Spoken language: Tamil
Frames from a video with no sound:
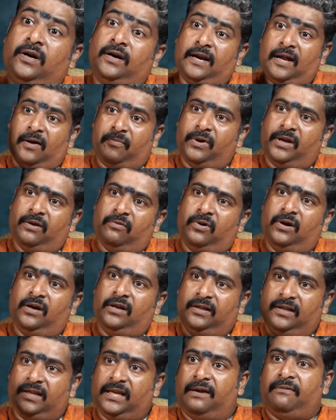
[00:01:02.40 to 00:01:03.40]
ஒரு நபர்
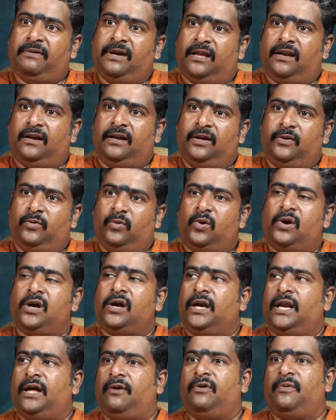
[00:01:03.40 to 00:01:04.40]
உங்களுக்கு தேவையா இருக்கு
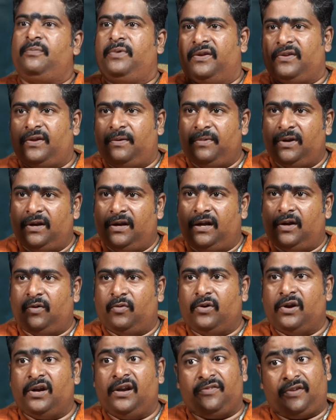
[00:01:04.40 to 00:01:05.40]
உங்ககிட்ட அவங்க பேசாம இருக்காங்க
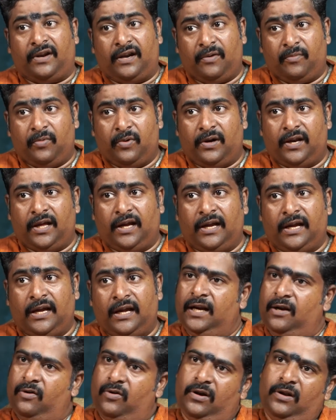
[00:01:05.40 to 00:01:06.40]
உங்ககிட்ட சண்டை போட்டாங்க
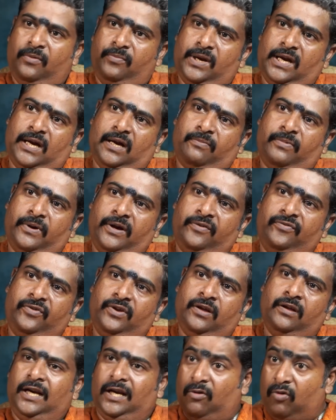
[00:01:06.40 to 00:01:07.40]
இல்ல உங்களுக்கு பிரேக்கப்
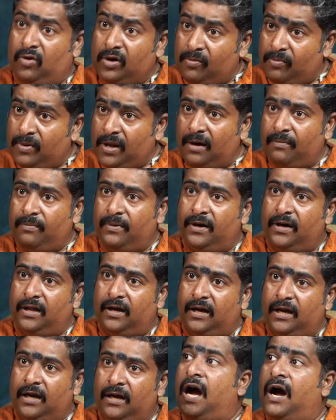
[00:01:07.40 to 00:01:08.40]
ஆயிடுச்சு இல்ல உங்களை பிளாக்
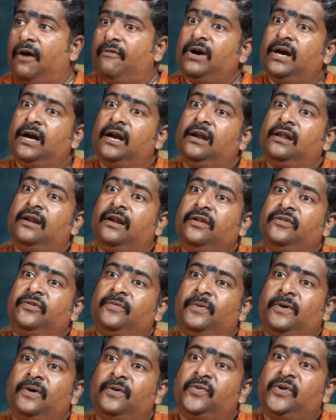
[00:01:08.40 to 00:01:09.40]
பண்ணிட்டாங்க அவங்கள
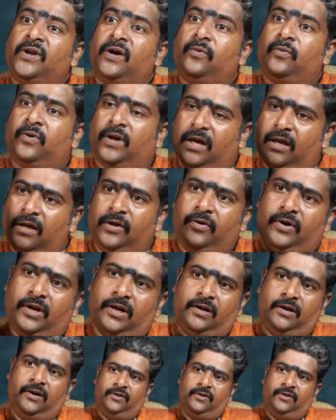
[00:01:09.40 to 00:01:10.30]
ரீச் பண்ணுனா கூட யூ கேன்